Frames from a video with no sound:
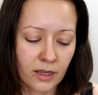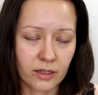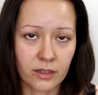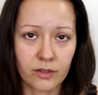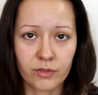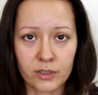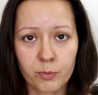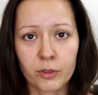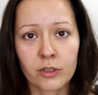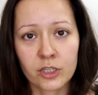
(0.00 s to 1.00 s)
E, więc
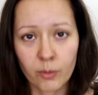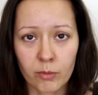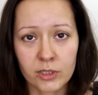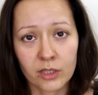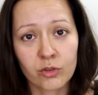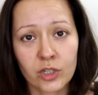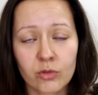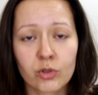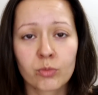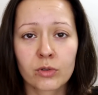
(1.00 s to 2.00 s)
ponieważ nie mam ostatnio
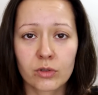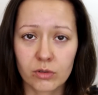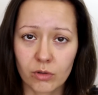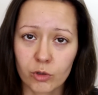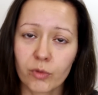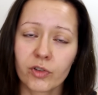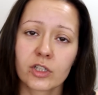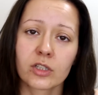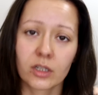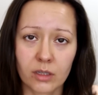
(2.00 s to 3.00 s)
czasu, żeby e,
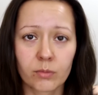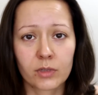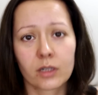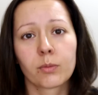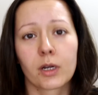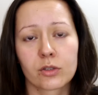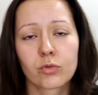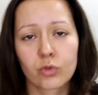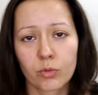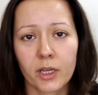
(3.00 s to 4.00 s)
odpowiadać na tam tak bardzo
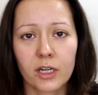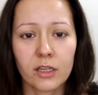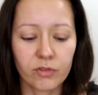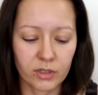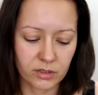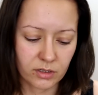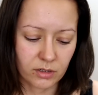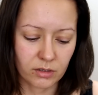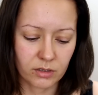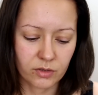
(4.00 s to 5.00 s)
dużo maili, więc
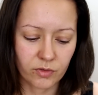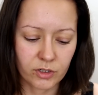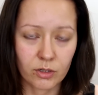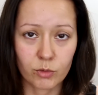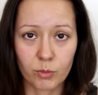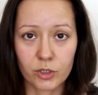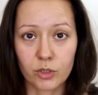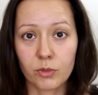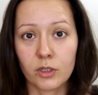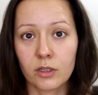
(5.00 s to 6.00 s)
e, stwierdziłam, że będzie
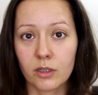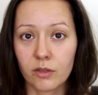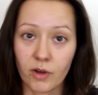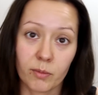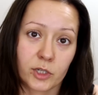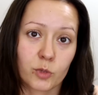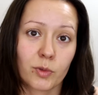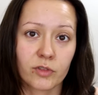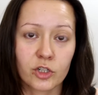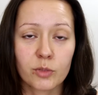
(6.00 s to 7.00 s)
mi i Wam też
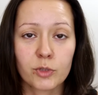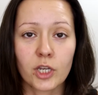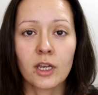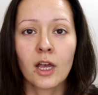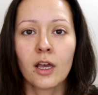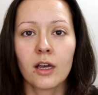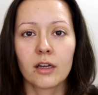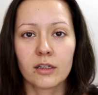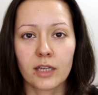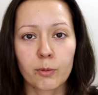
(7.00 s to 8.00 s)
pewnie szybciej,
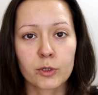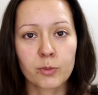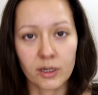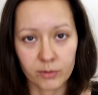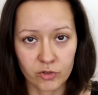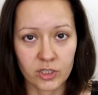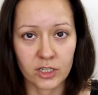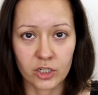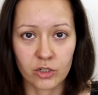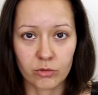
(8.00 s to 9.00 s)
jak pozbieram te
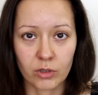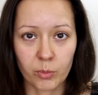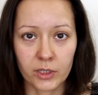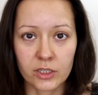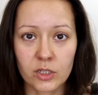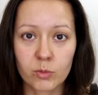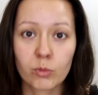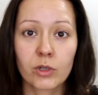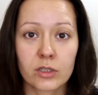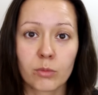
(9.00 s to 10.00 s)
wszystkie rzeczy, o które pytacie i
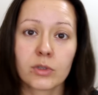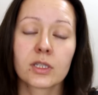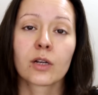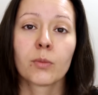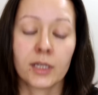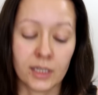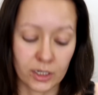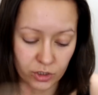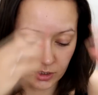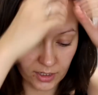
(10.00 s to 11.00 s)
spróbuję zrobić z tego
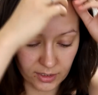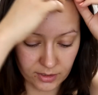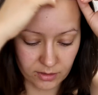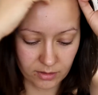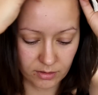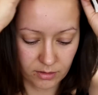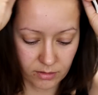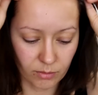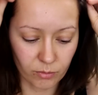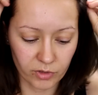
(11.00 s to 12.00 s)
makijaż. I teraz,
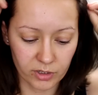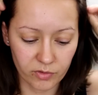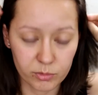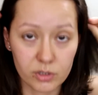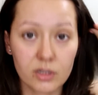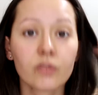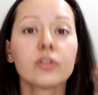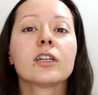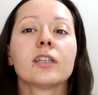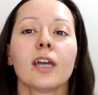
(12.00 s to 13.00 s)
no mówię, nie wiem co z tego
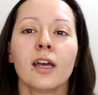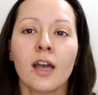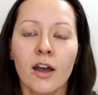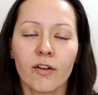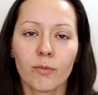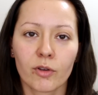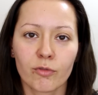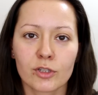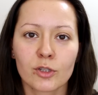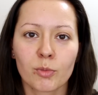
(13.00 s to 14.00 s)
wyniknie. Moje
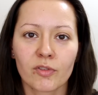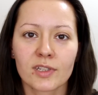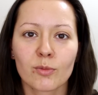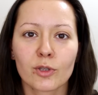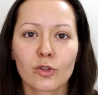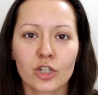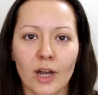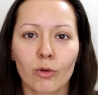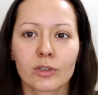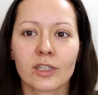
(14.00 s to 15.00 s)
włosy doprowadzają mnie do
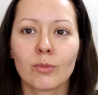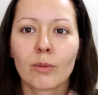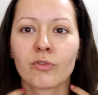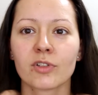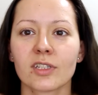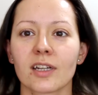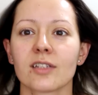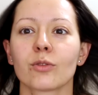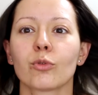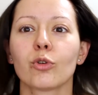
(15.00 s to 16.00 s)
szału od kiedy mam u fryzjera i
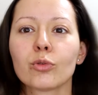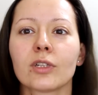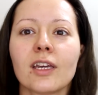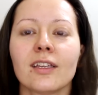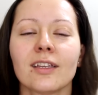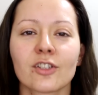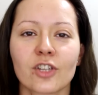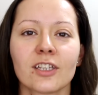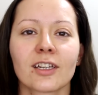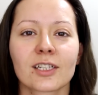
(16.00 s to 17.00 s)
są krótkie i nie da się
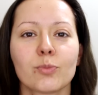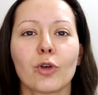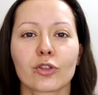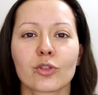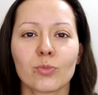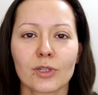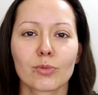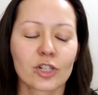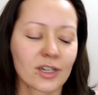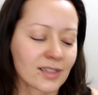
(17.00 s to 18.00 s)
ich tak spiąć, żeby mi nie
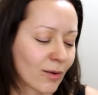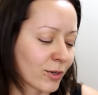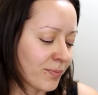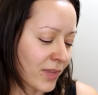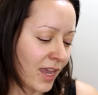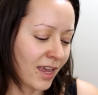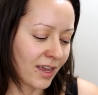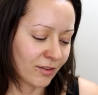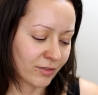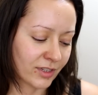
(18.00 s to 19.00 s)
przeszkadzały
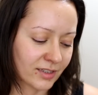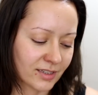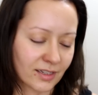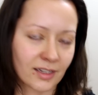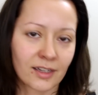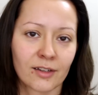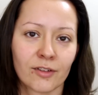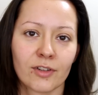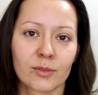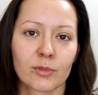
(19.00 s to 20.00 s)
więc
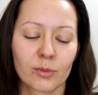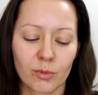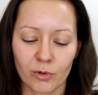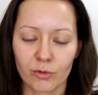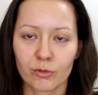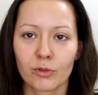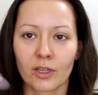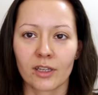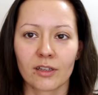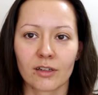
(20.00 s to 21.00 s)
wezmę sobie moją
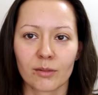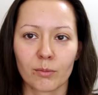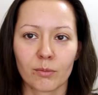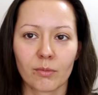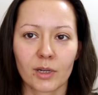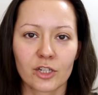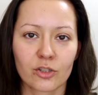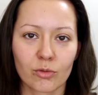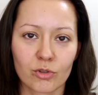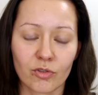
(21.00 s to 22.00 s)
tutaj
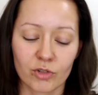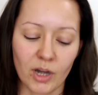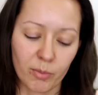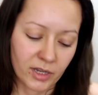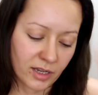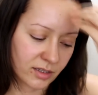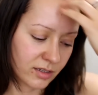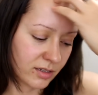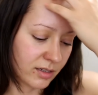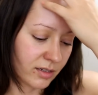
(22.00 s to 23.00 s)
magiczną różową żabkę
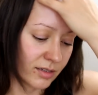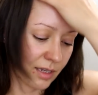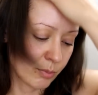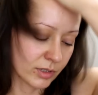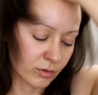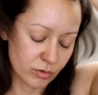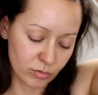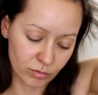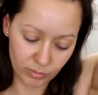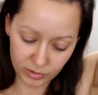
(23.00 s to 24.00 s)
i zepnę to, co
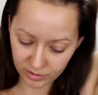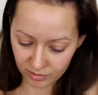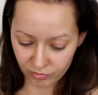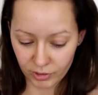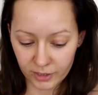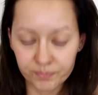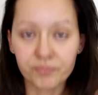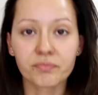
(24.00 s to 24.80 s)
tutaj mnie denerwuje.